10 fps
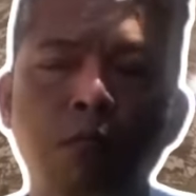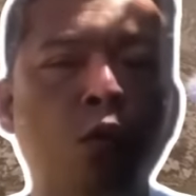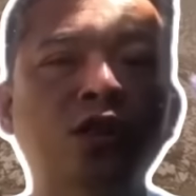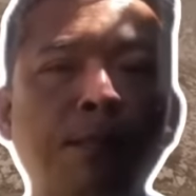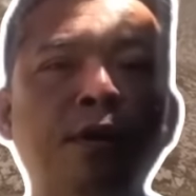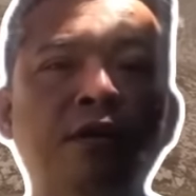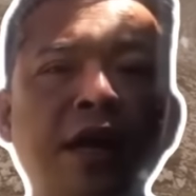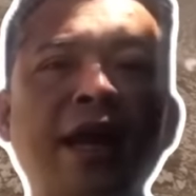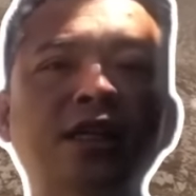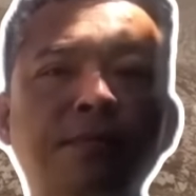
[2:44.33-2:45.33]
một trăm
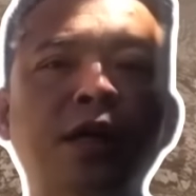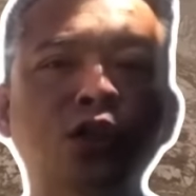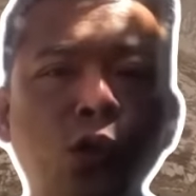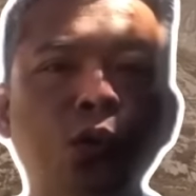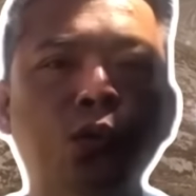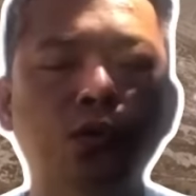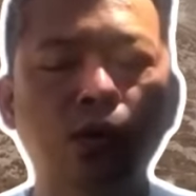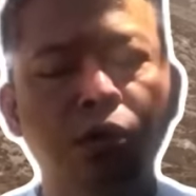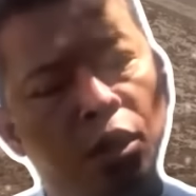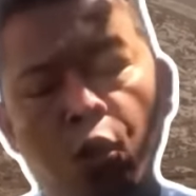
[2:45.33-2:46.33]
rưỡi hai trăm cây số
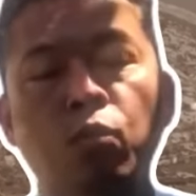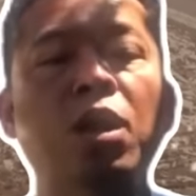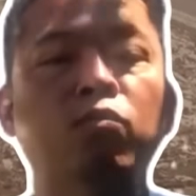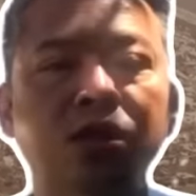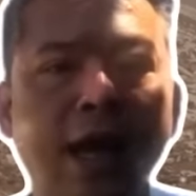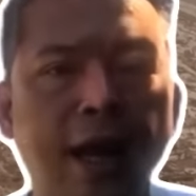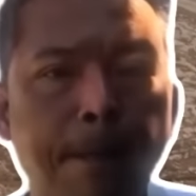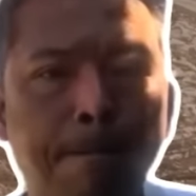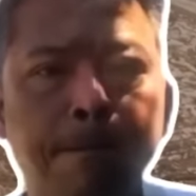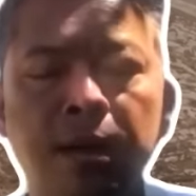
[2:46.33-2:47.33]
nó cũng không xa lắm